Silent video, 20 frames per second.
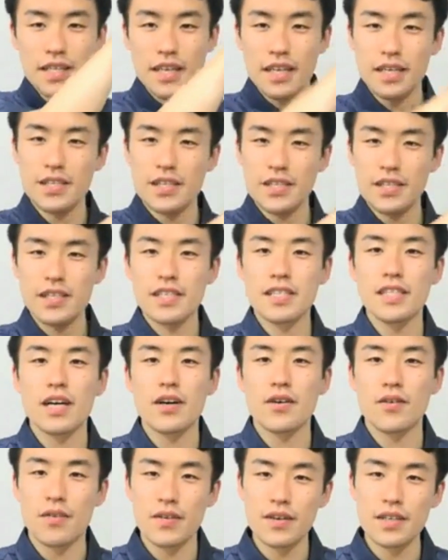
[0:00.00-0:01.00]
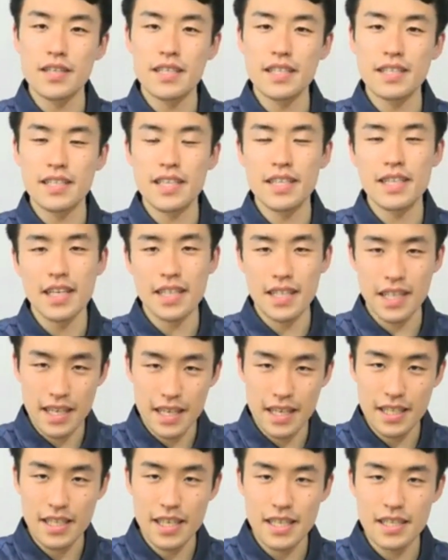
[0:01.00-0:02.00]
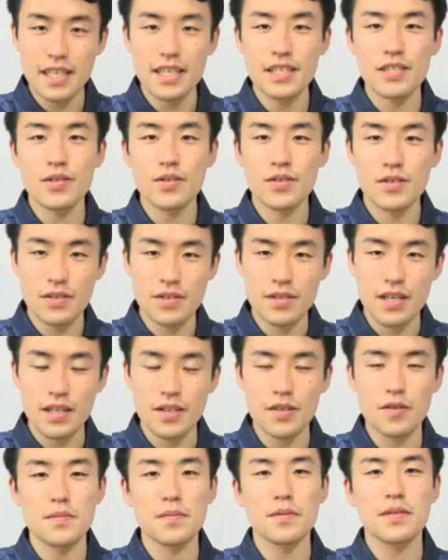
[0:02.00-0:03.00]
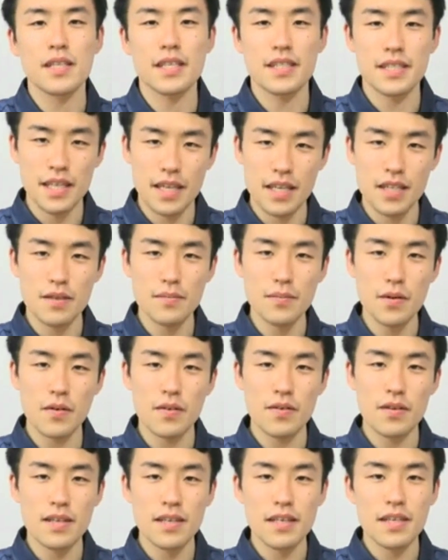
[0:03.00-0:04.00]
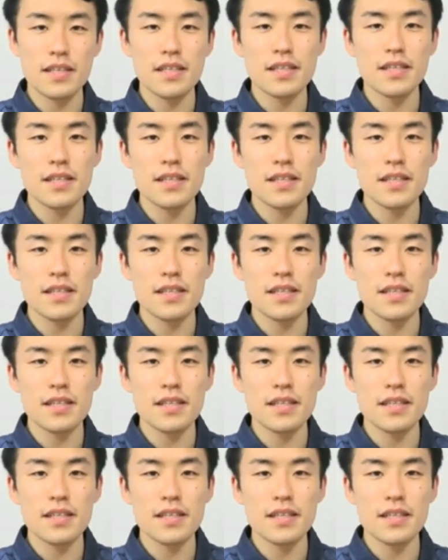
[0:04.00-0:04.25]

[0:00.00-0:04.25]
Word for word: タンククリーナーを入れていただいて洗浄するかと思うんですけれども、